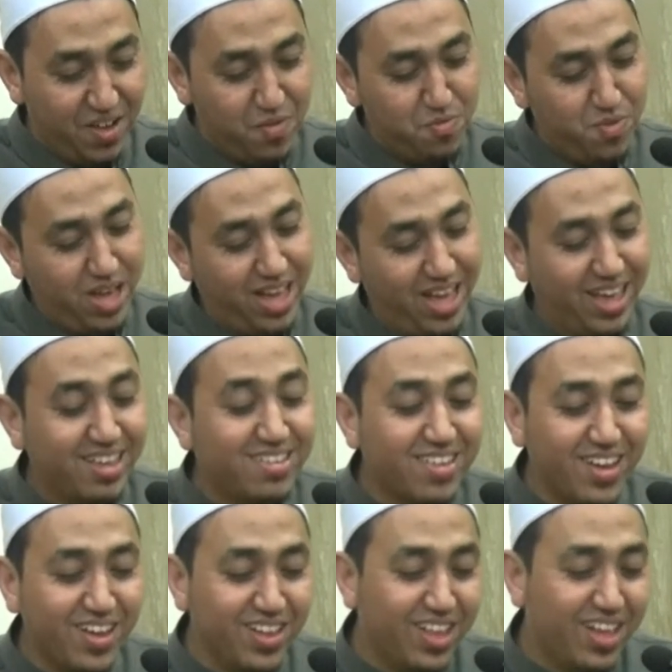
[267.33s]
Masya
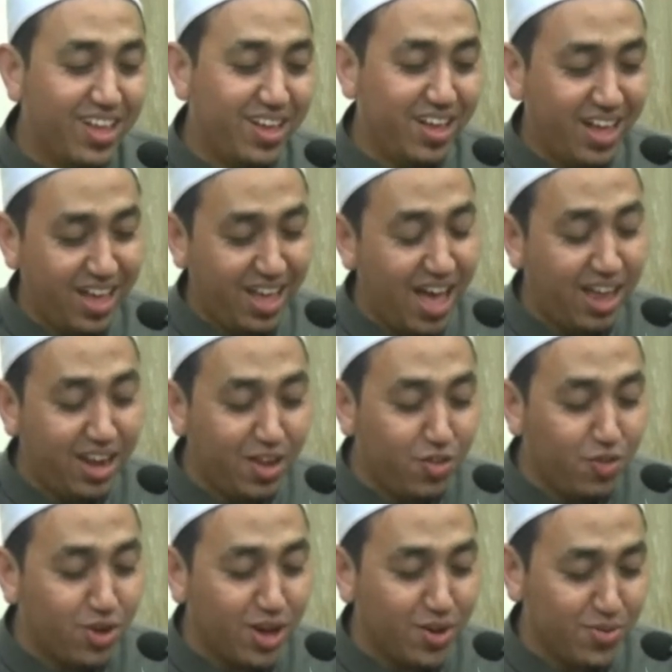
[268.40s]
Allah, Ana
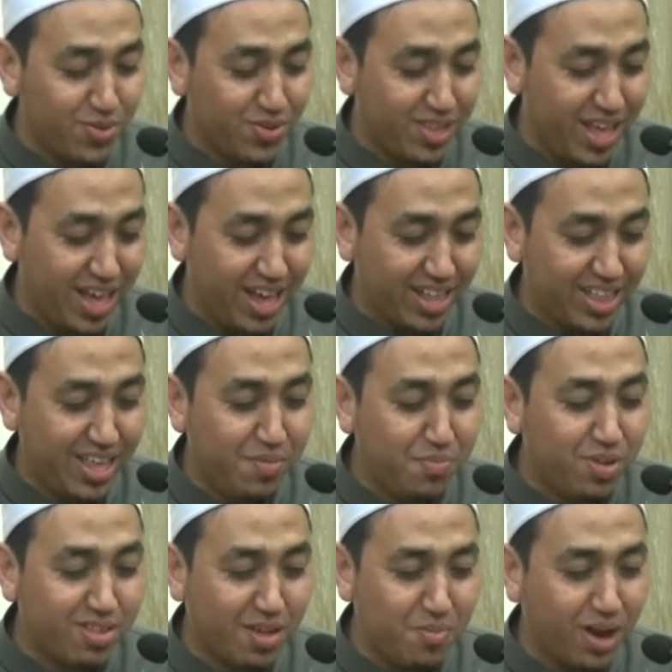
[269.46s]
juga Ustad ya
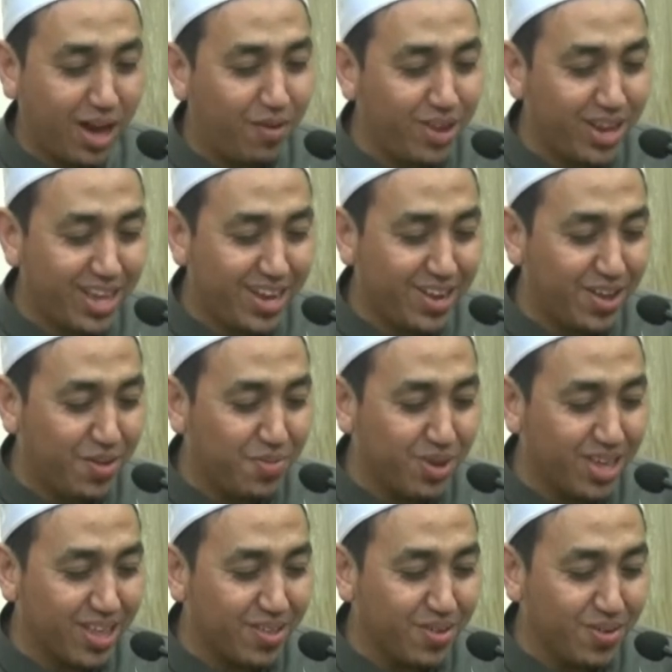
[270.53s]
bisa mengawinkan kalau
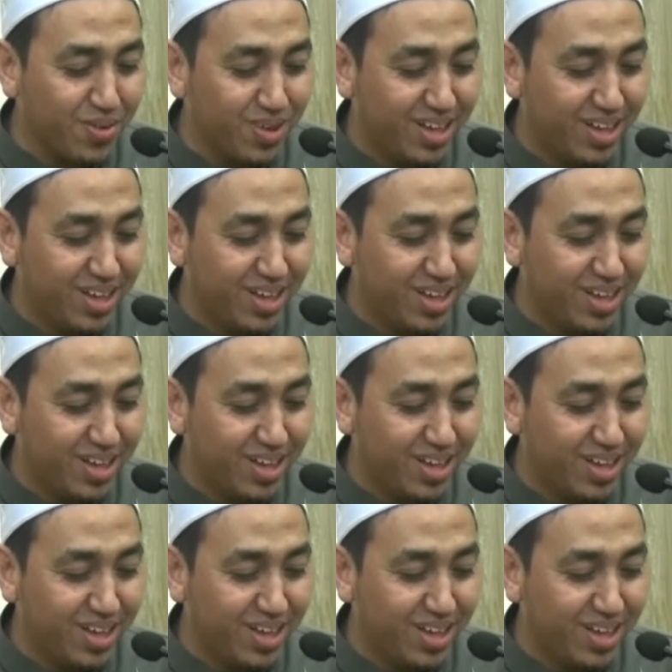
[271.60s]
begitu